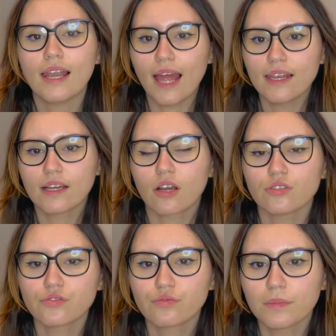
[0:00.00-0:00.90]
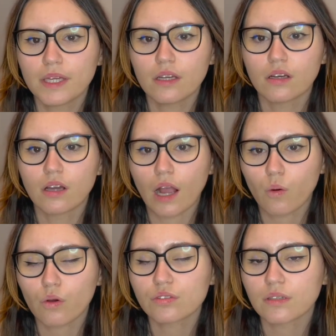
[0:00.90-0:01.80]
Là, à l'écran, je vous mets à quoi
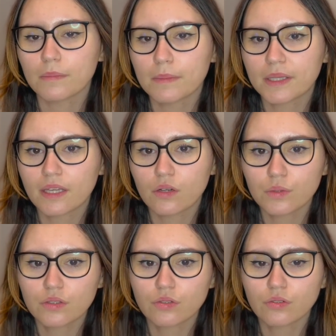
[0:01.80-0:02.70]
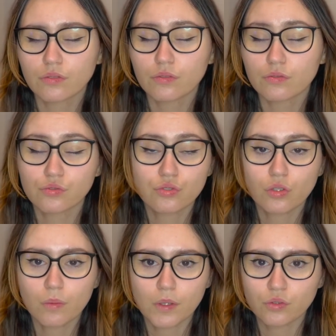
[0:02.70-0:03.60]
ressemblaient mes keloïdes juste au
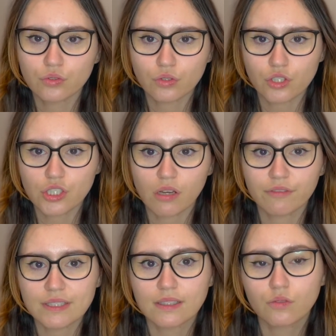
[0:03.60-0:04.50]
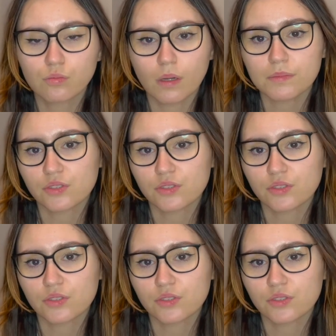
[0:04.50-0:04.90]
moment de sortir. En fait, c'était tout blanc parce